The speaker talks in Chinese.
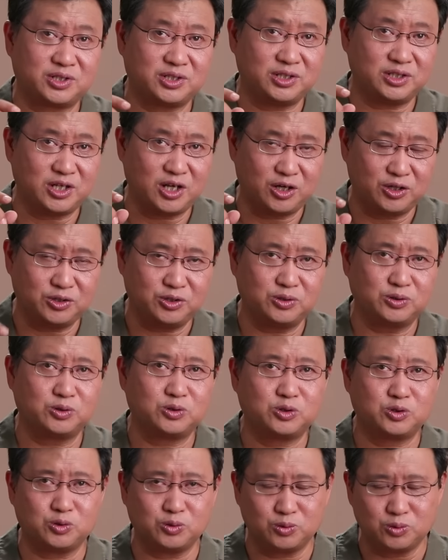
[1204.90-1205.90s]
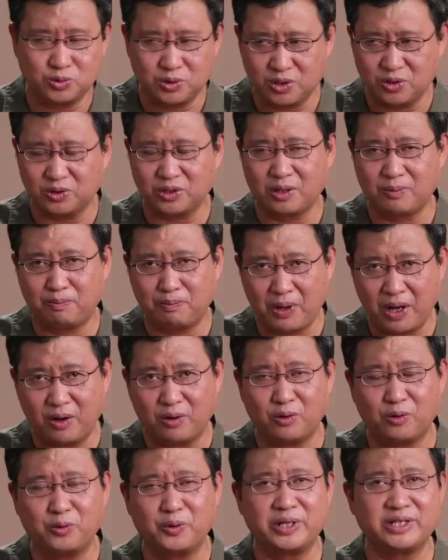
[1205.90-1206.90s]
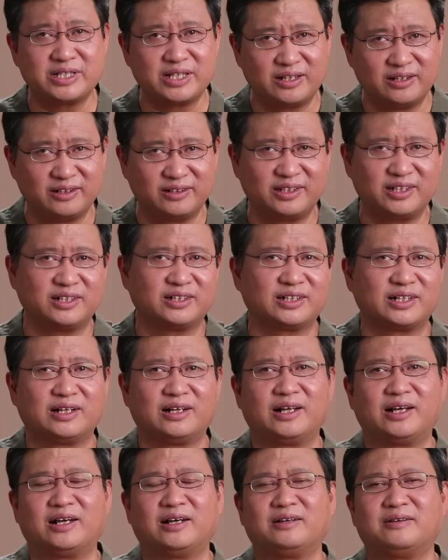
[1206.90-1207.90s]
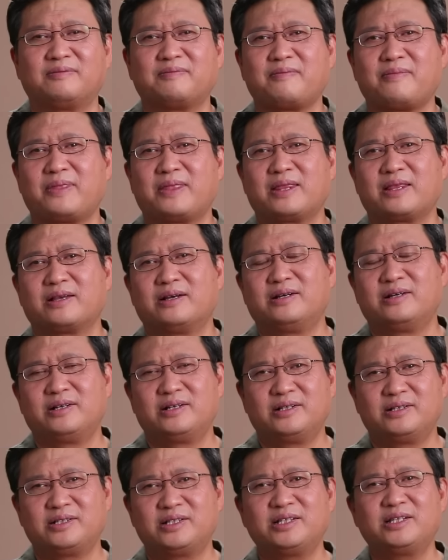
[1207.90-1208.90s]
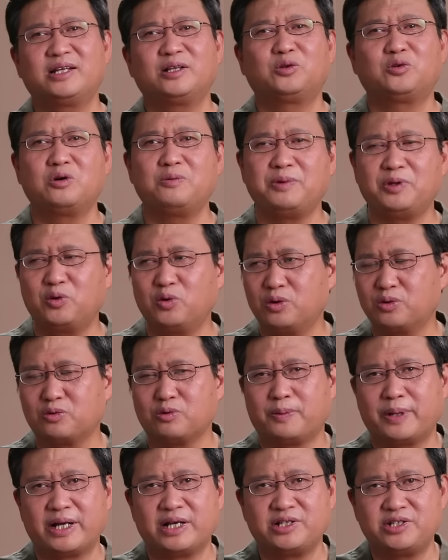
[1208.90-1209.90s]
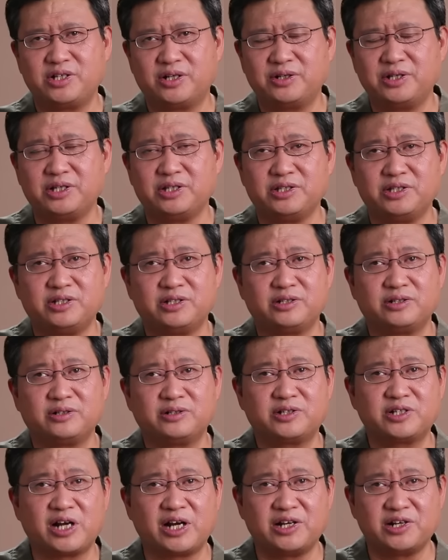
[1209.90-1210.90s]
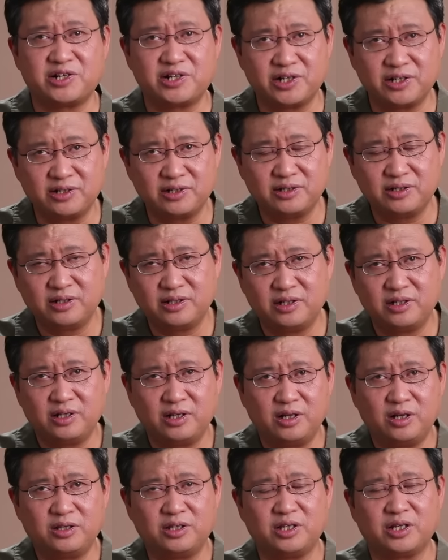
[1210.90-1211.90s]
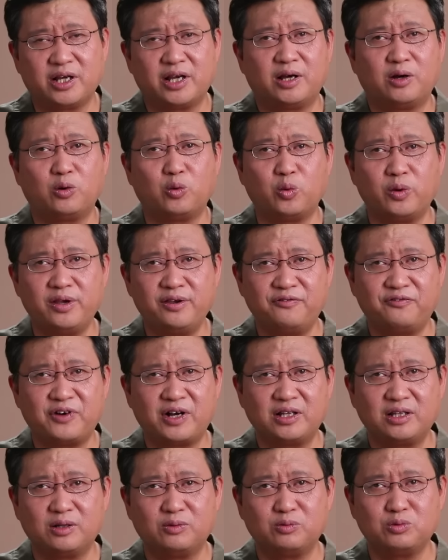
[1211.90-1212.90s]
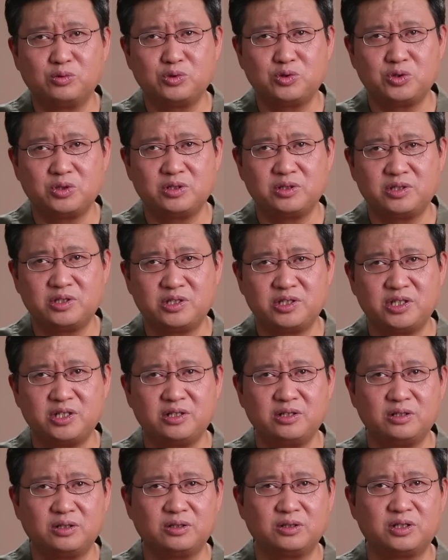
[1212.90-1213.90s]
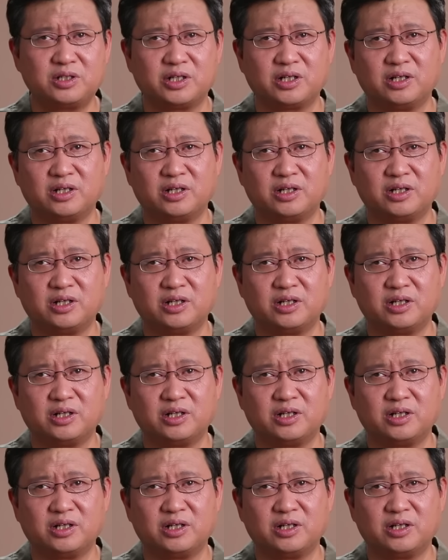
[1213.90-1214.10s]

是要有足够的炮灰才能顶上了。现在多米诺骨牌效应已经产生，你看回防的乌军侵